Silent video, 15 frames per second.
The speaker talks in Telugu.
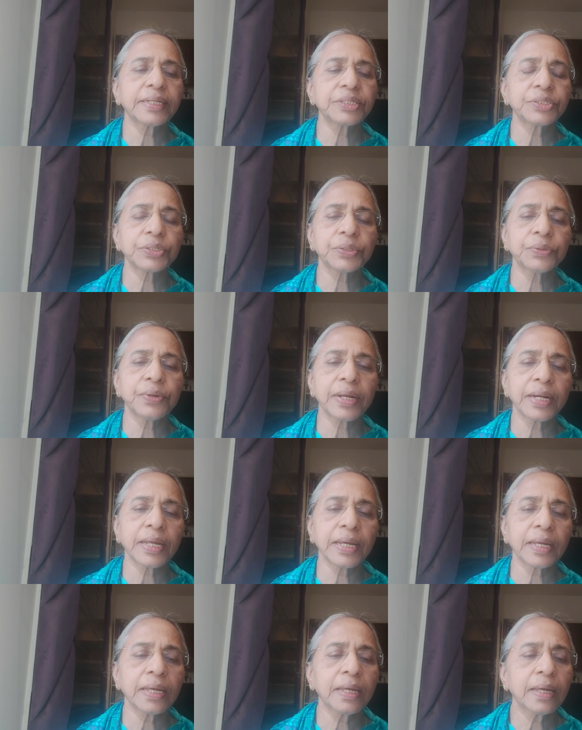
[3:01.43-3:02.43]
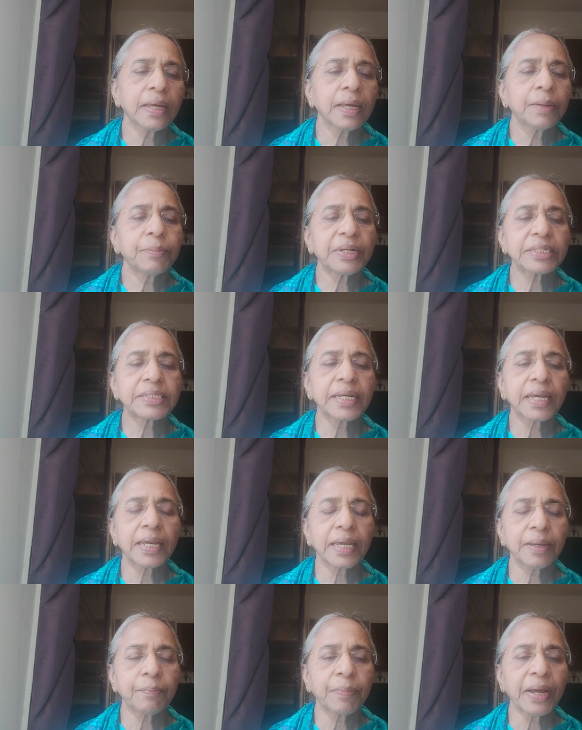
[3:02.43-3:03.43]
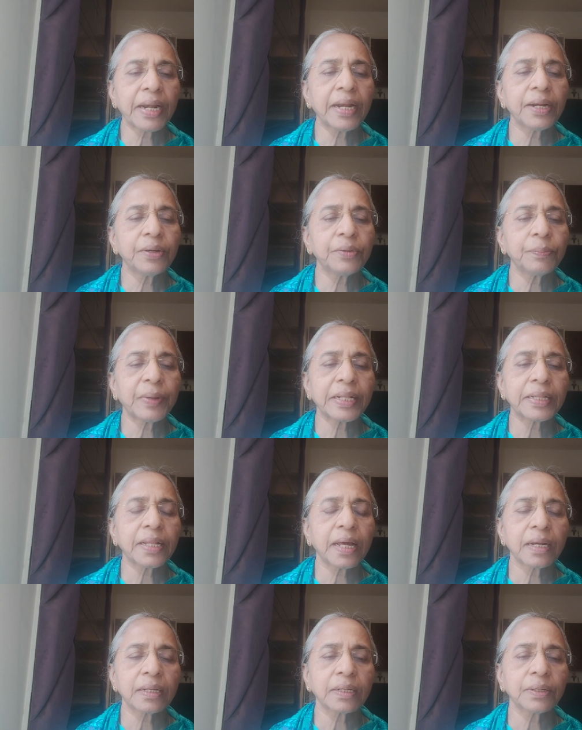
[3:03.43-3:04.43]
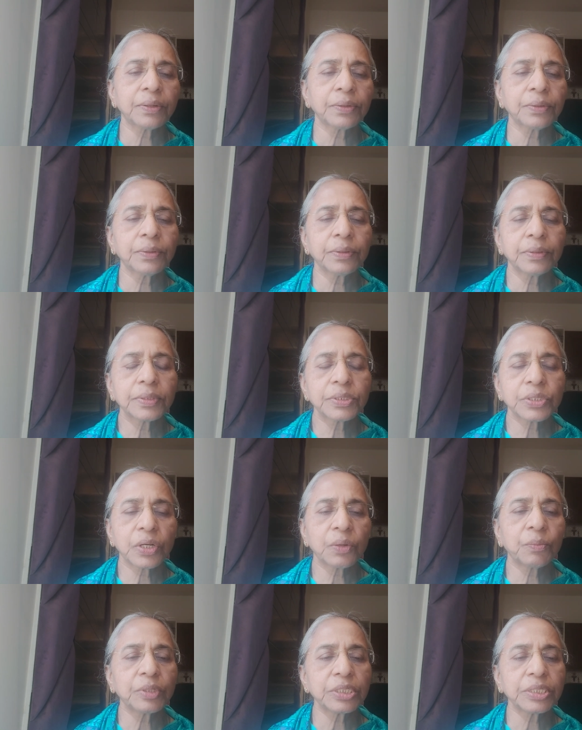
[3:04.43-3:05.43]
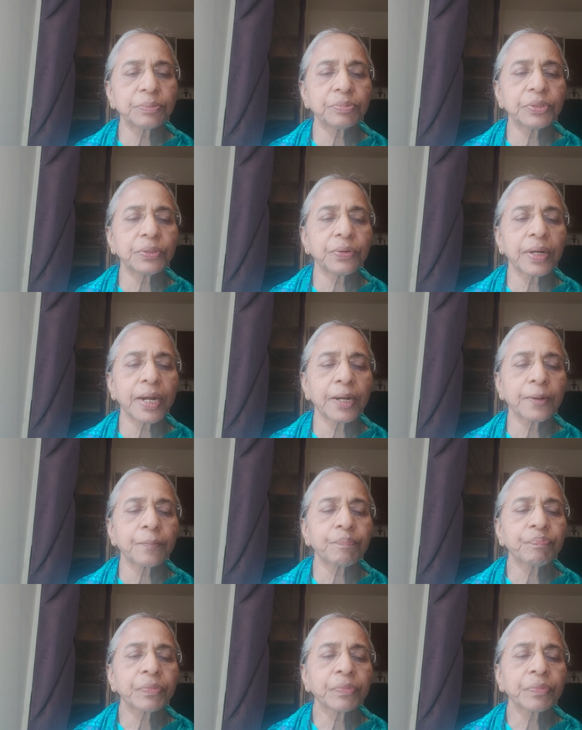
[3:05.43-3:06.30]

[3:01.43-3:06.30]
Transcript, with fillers: తెచ్చును అని ప్రసంగి పన్నెండు పద్నాలుగులో సులభం చెప్తూ ఉన్నాడు